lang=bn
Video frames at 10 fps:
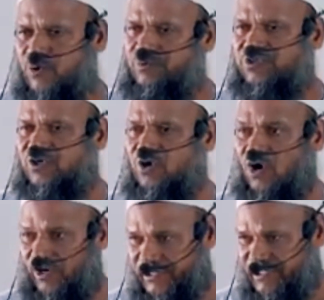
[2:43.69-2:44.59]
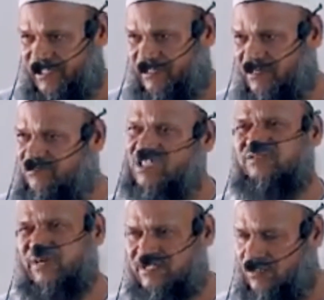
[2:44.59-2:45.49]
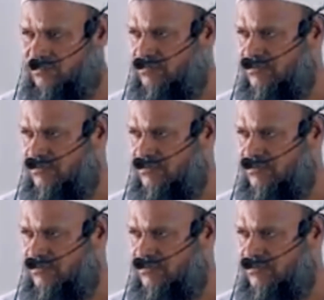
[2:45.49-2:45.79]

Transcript: পবিত্র হয়নি পাঁচবার দাও